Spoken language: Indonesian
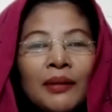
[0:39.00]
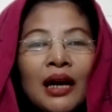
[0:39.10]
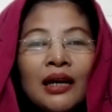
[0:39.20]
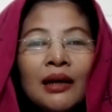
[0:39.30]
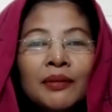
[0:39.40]

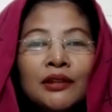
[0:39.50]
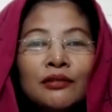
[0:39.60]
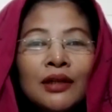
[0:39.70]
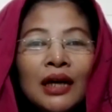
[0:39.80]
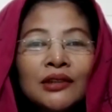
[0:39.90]
menganggap
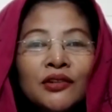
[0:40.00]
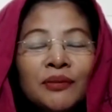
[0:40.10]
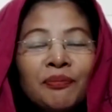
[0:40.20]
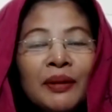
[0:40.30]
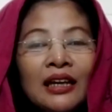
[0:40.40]
itu kasus
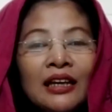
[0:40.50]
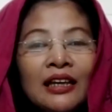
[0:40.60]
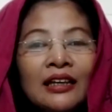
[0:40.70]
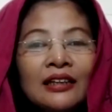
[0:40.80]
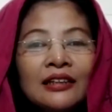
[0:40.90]
sepele